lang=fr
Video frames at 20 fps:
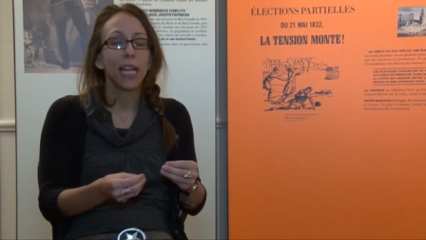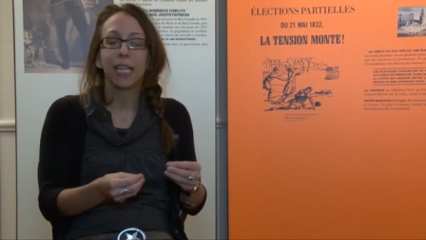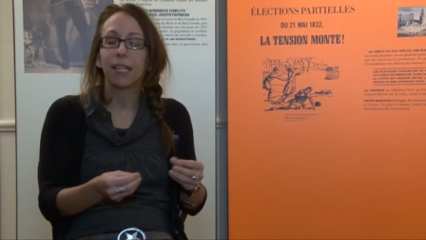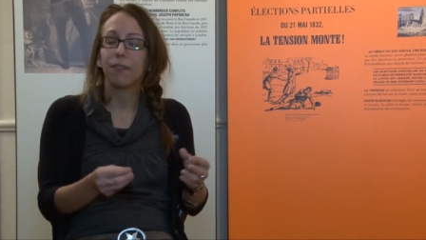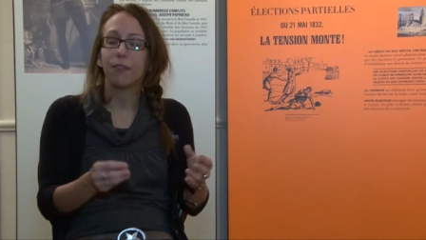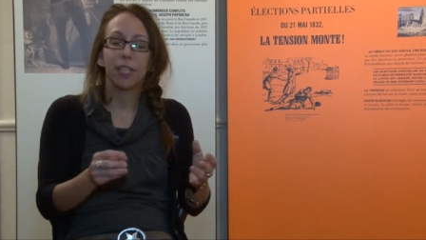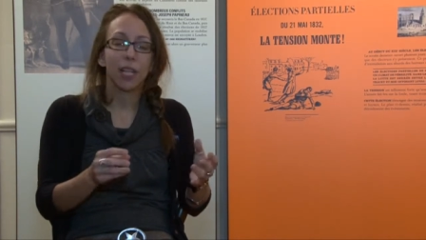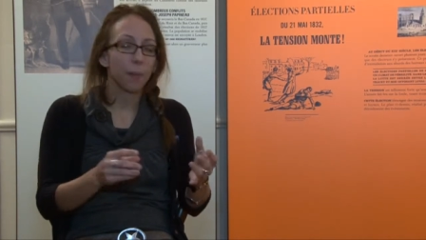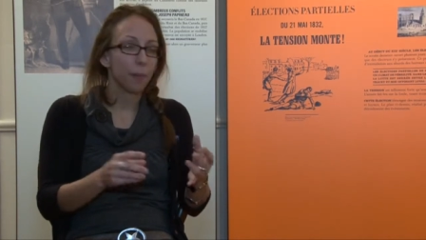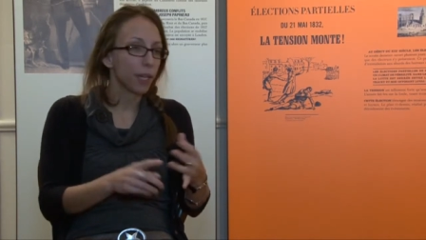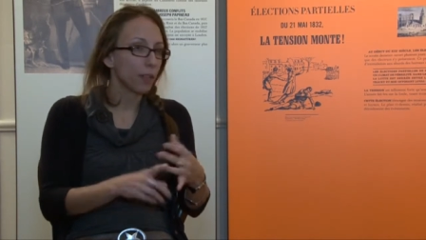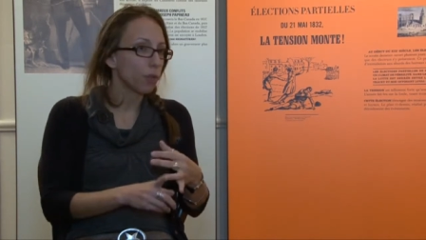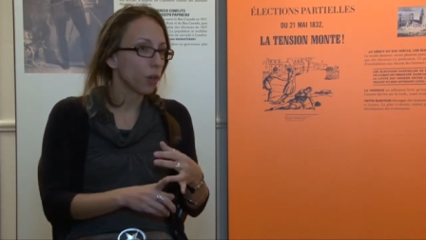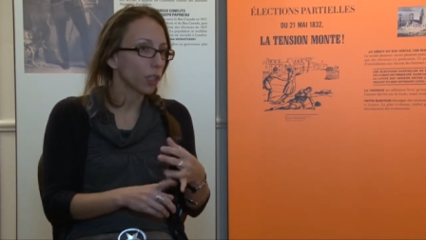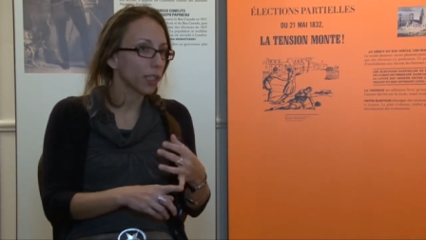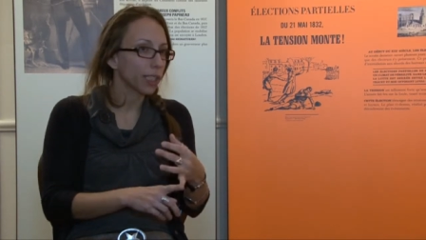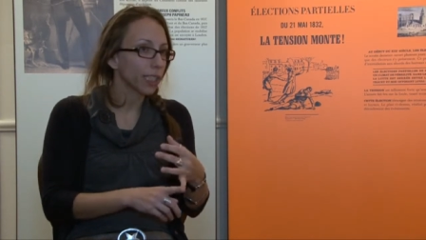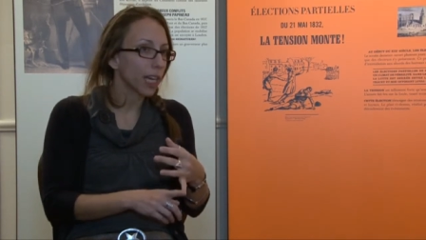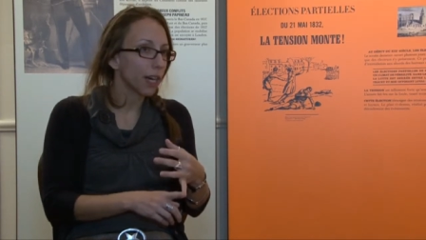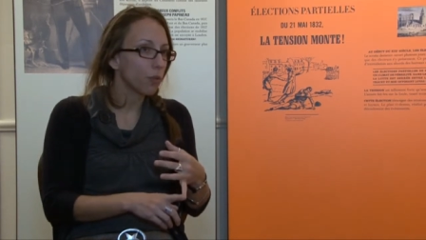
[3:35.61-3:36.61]
Évidemment, ils vont
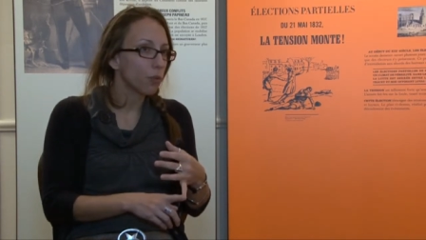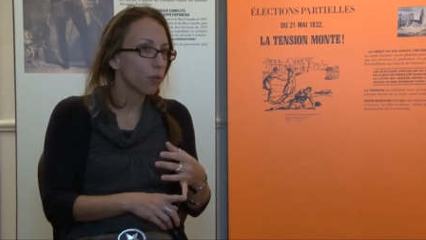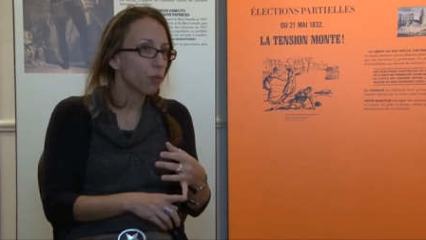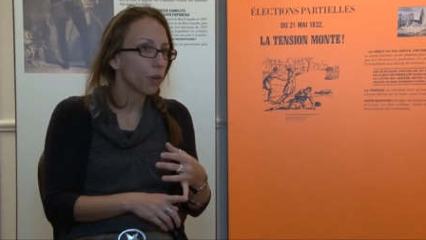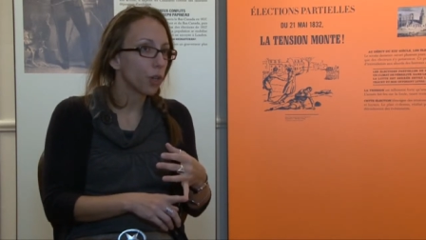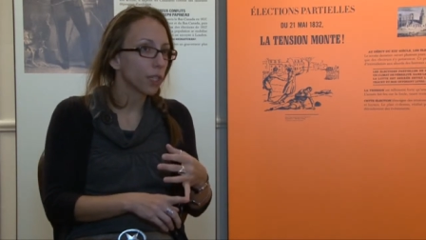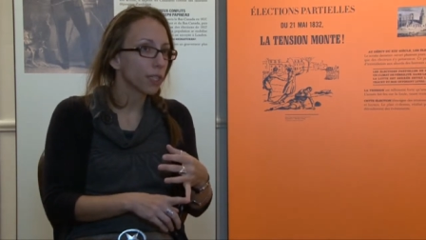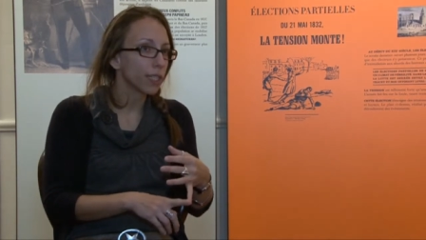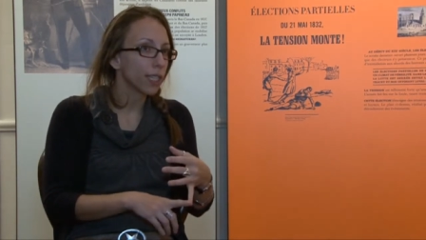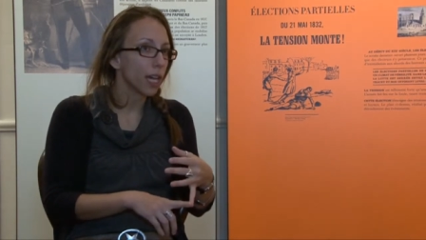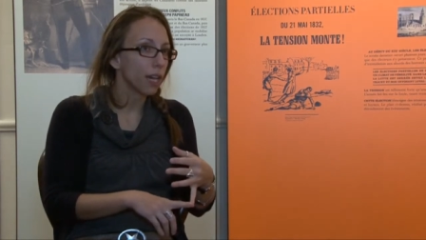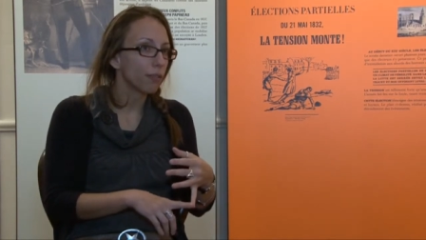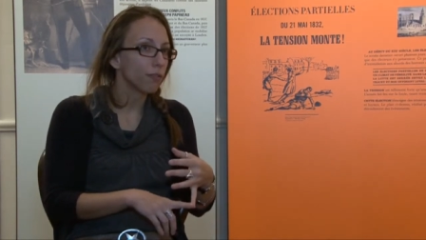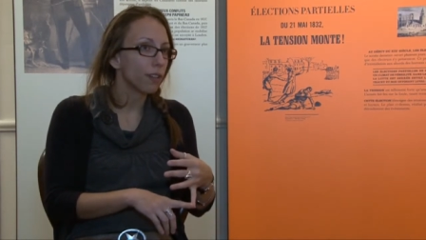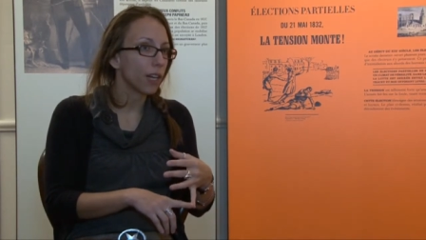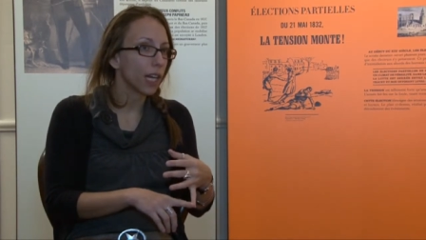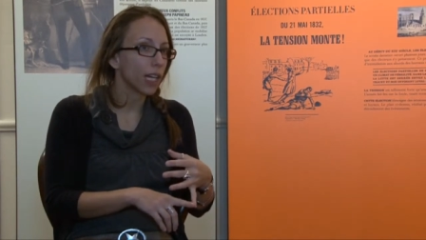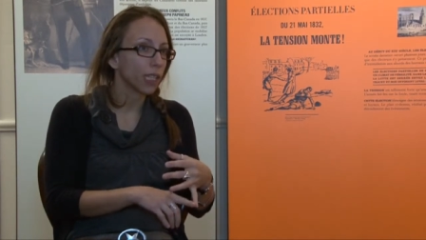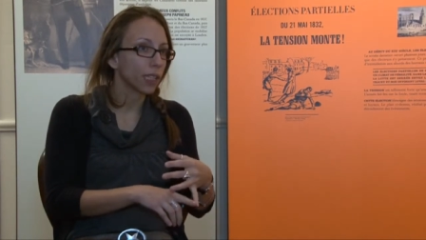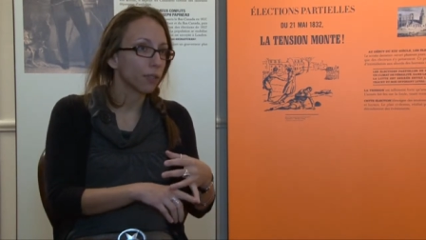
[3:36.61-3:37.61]
avoir des travaux forcés à faire.